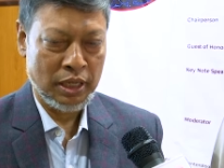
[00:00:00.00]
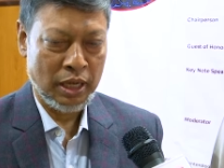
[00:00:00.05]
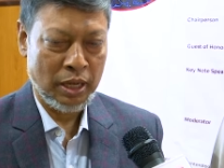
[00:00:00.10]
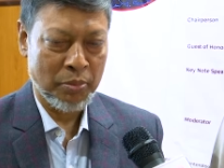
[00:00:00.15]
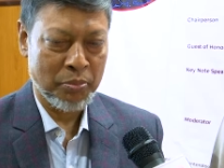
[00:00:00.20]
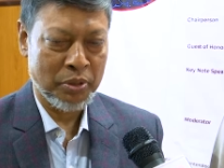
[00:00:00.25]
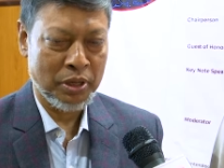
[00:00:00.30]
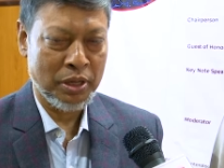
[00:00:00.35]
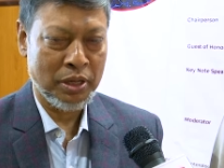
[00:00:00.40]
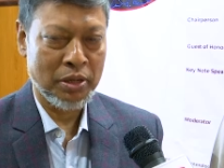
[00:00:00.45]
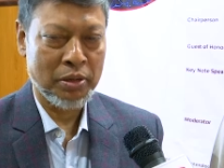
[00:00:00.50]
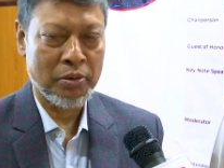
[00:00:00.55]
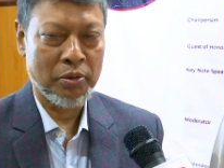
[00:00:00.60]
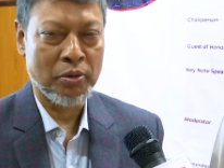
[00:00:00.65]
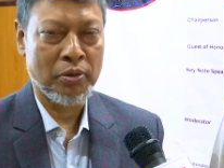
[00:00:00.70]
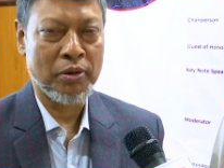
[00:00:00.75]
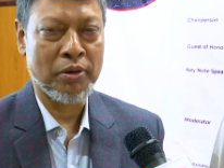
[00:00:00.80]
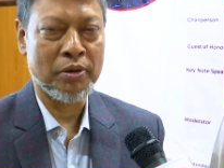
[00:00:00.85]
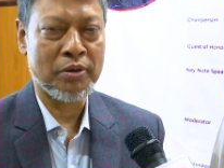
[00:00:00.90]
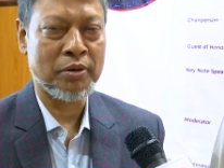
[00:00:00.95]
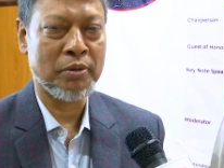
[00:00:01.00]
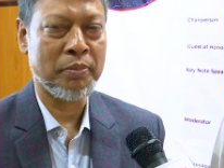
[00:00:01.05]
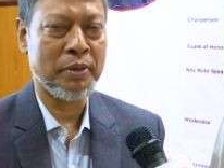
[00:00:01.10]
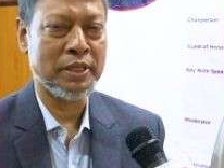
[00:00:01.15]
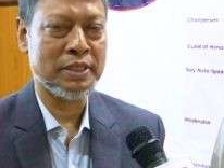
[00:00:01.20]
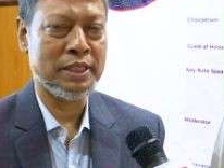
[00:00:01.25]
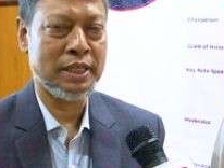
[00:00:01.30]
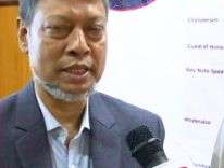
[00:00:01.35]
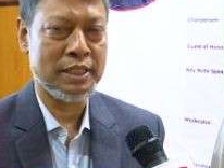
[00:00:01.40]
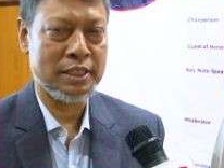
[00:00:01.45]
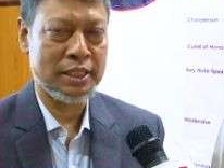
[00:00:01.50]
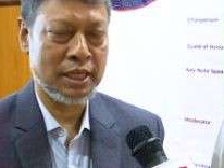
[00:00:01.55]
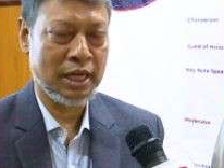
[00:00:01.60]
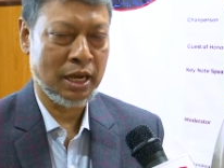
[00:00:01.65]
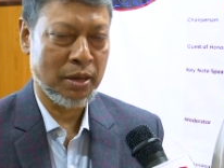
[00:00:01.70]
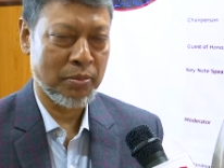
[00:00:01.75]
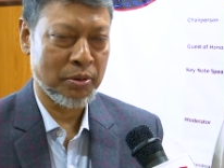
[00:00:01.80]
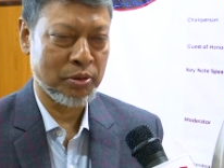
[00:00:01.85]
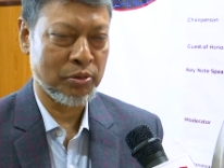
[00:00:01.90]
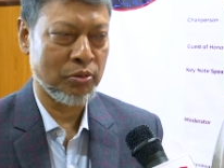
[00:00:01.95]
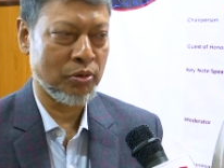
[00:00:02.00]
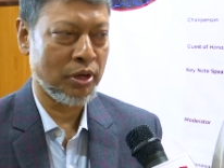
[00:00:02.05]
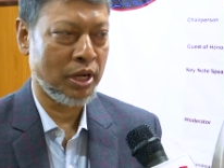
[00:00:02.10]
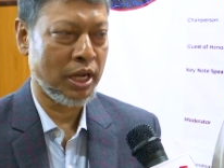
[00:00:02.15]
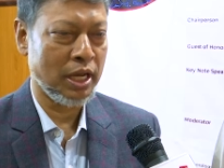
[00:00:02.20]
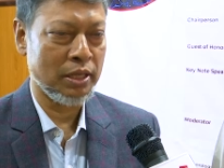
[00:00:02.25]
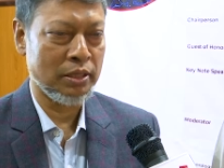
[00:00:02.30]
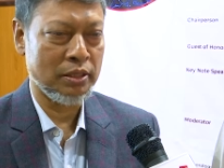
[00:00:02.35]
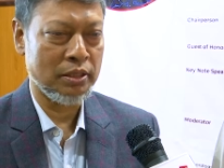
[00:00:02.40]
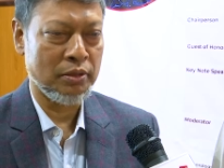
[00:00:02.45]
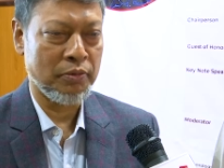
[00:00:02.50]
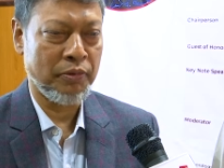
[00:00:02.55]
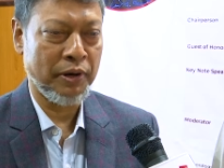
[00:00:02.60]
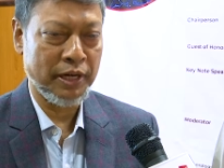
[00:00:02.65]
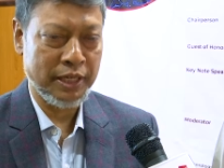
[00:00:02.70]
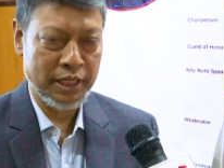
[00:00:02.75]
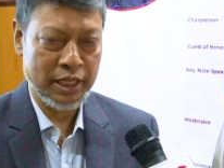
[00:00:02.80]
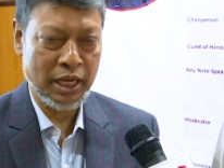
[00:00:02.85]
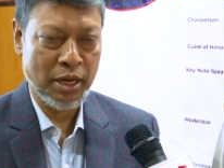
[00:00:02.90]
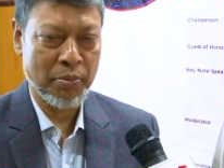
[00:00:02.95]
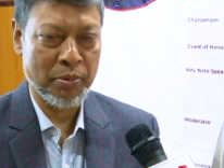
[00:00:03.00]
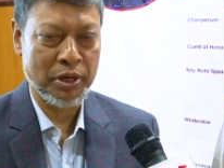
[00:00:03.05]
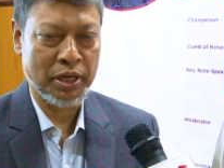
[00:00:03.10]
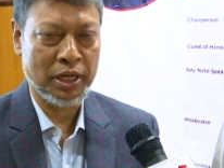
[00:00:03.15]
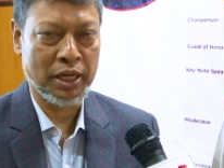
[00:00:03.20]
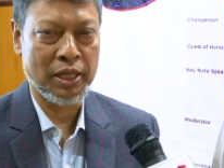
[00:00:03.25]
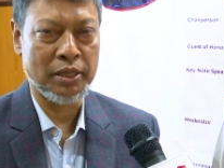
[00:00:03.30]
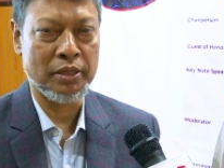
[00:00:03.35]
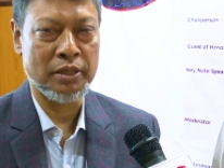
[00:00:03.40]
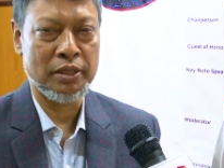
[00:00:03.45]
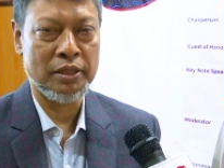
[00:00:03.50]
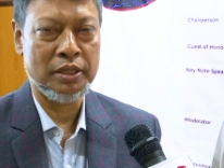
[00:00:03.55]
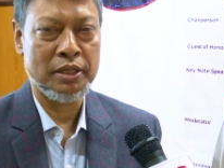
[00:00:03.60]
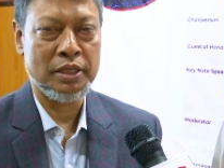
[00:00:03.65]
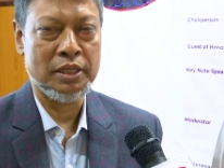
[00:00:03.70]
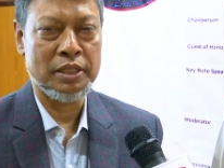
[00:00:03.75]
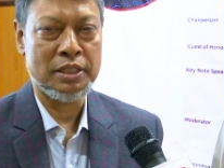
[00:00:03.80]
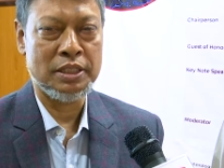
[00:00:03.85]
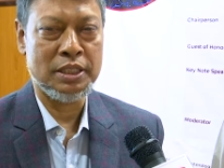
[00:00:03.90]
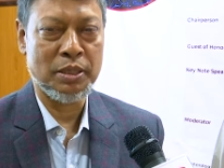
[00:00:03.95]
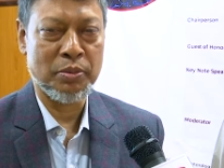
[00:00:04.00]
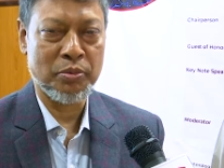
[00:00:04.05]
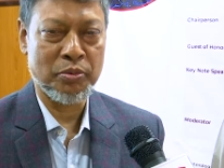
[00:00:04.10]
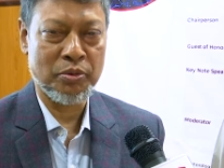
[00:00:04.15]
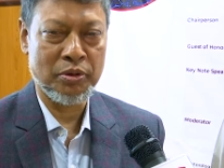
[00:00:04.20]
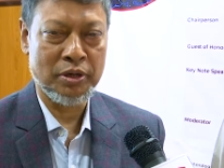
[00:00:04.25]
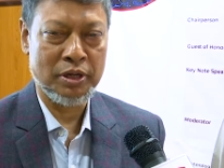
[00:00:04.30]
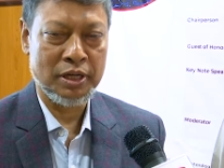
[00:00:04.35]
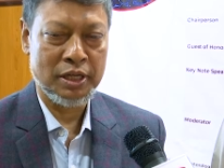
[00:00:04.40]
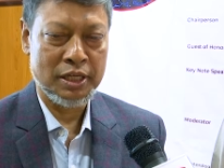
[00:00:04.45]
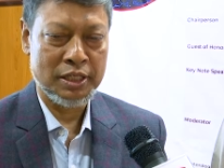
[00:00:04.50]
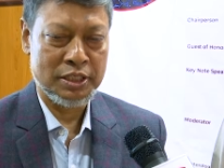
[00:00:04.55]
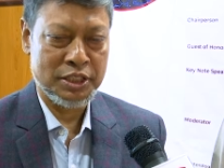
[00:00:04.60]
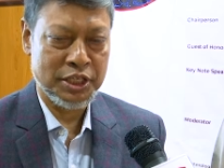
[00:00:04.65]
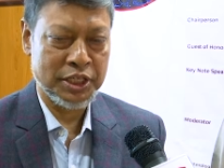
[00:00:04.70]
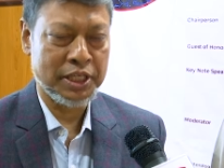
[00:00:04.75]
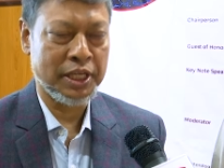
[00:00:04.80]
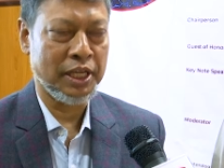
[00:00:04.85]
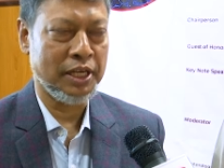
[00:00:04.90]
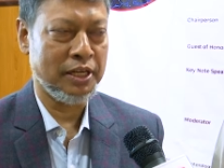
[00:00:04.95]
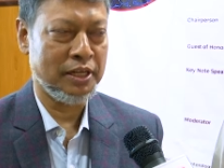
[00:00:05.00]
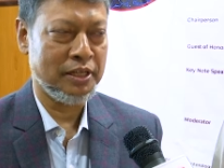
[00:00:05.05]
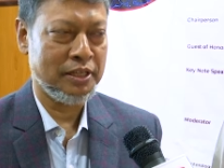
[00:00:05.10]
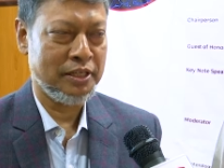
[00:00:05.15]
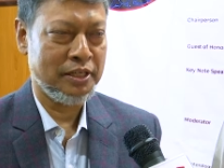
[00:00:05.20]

আমরা অহরহ বাজারে যে খাবারগুলো খাই ফ্যাটি খাবার খাই যেমন চিকেন